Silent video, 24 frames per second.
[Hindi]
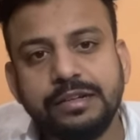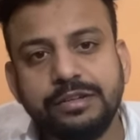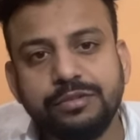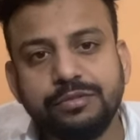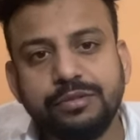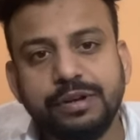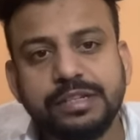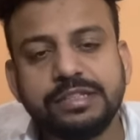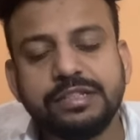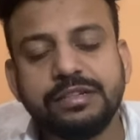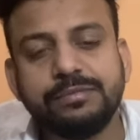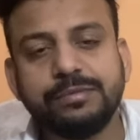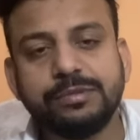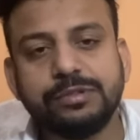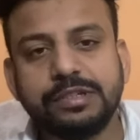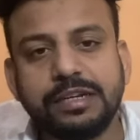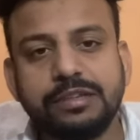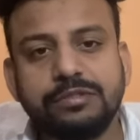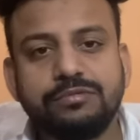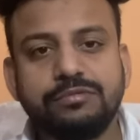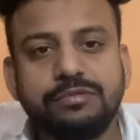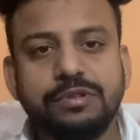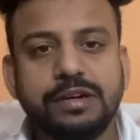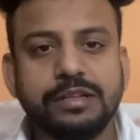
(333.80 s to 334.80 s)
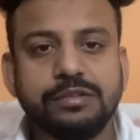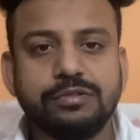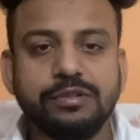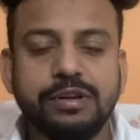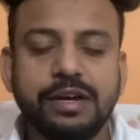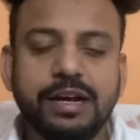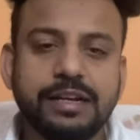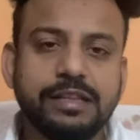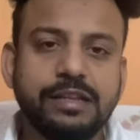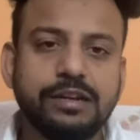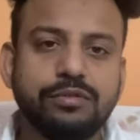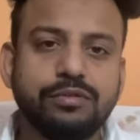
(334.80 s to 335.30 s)
यूएस से पहुंचा दूंगा तो
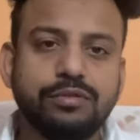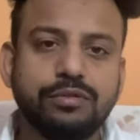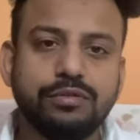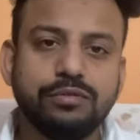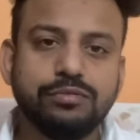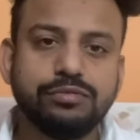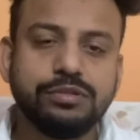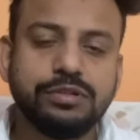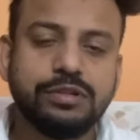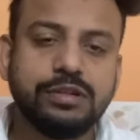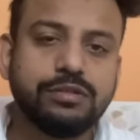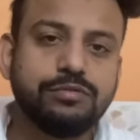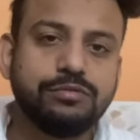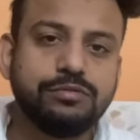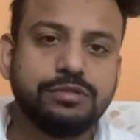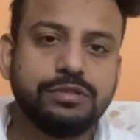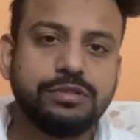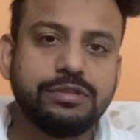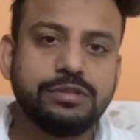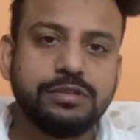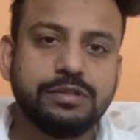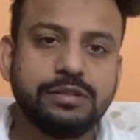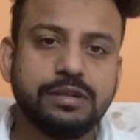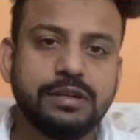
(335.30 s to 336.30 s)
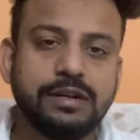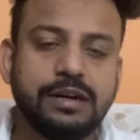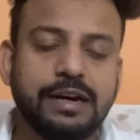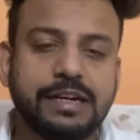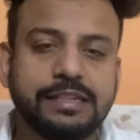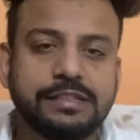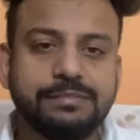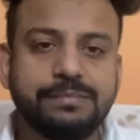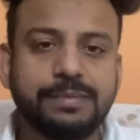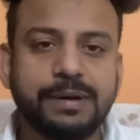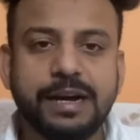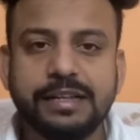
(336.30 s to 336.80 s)
यार देखो कुछ ना कुछ
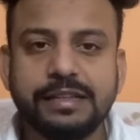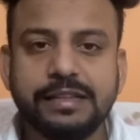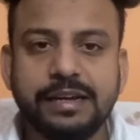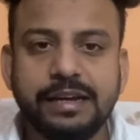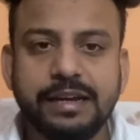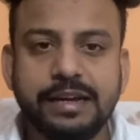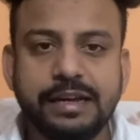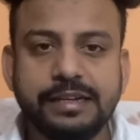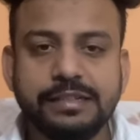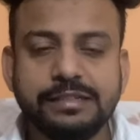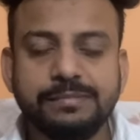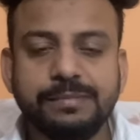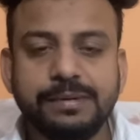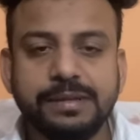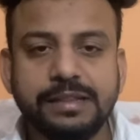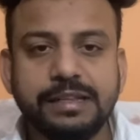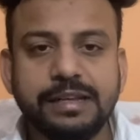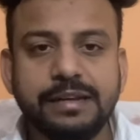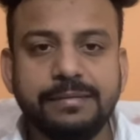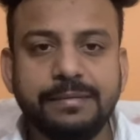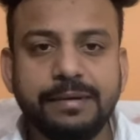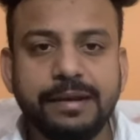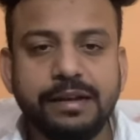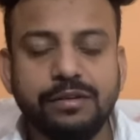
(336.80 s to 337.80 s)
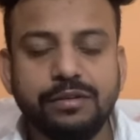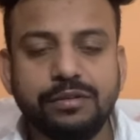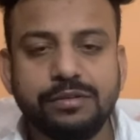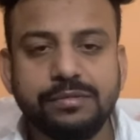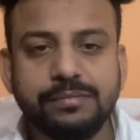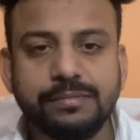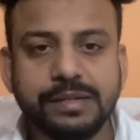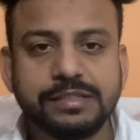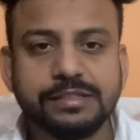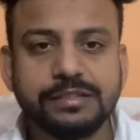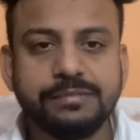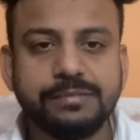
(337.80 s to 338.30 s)
खास बात है इस बंदे में इलोन
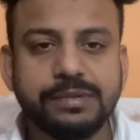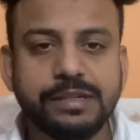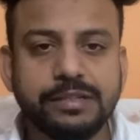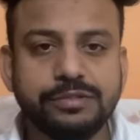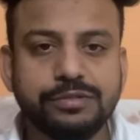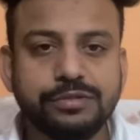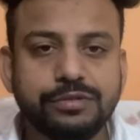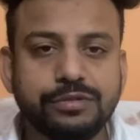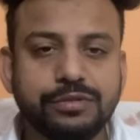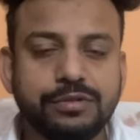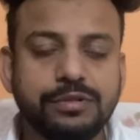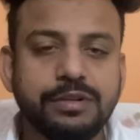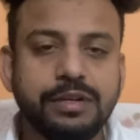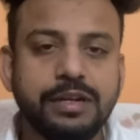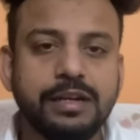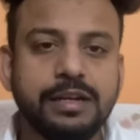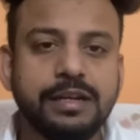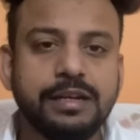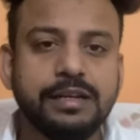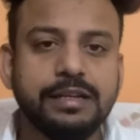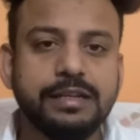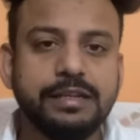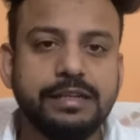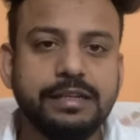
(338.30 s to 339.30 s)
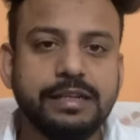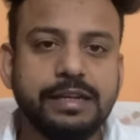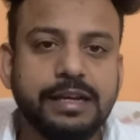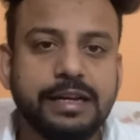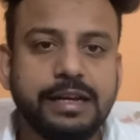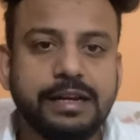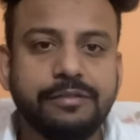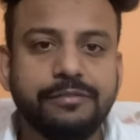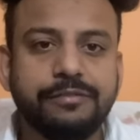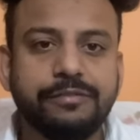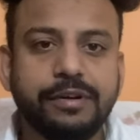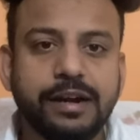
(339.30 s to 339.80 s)
मस्क में जो
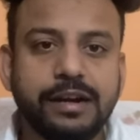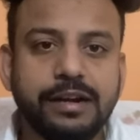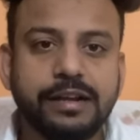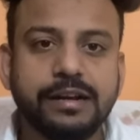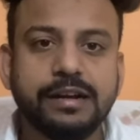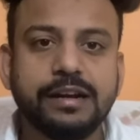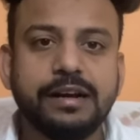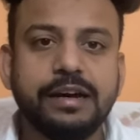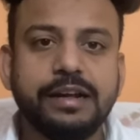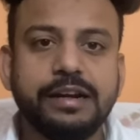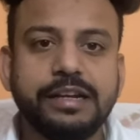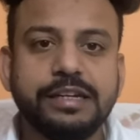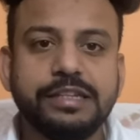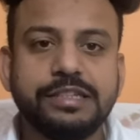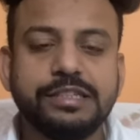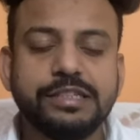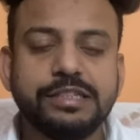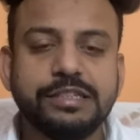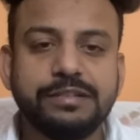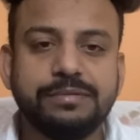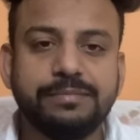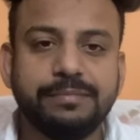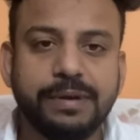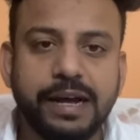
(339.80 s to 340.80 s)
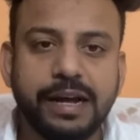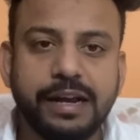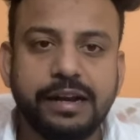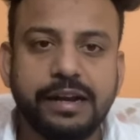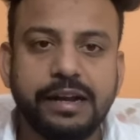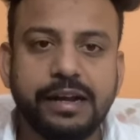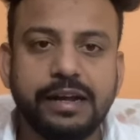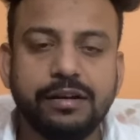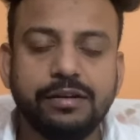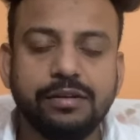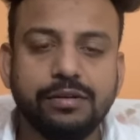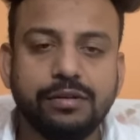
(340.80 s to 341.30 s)
ये वर्ल्ड का रिचेस्ट मैन
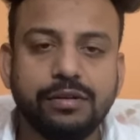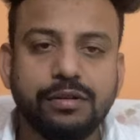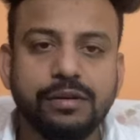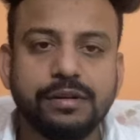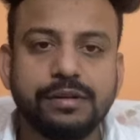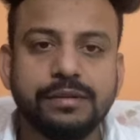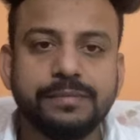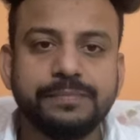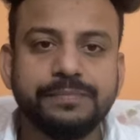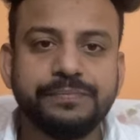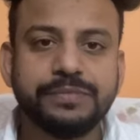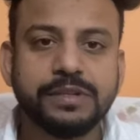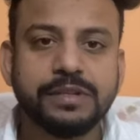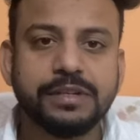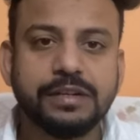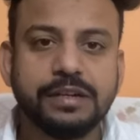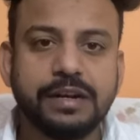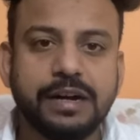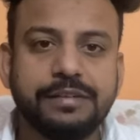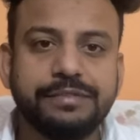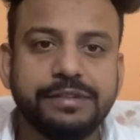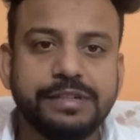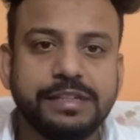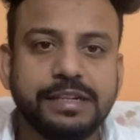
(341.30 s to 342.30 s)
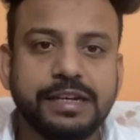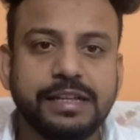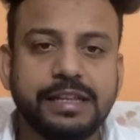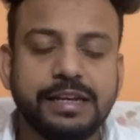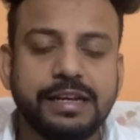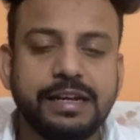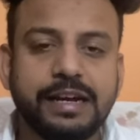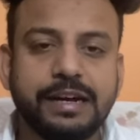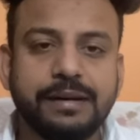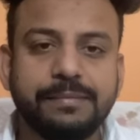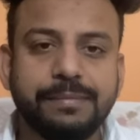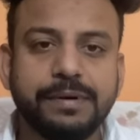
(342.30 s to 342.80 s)
है और काफ़ी ज़्यादा
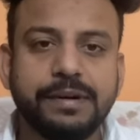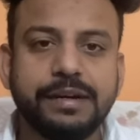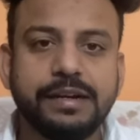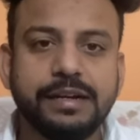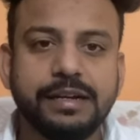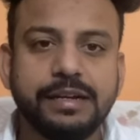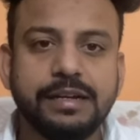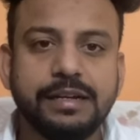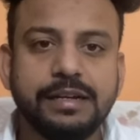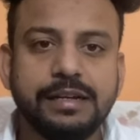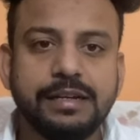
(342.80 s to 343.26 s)
यहाँ पर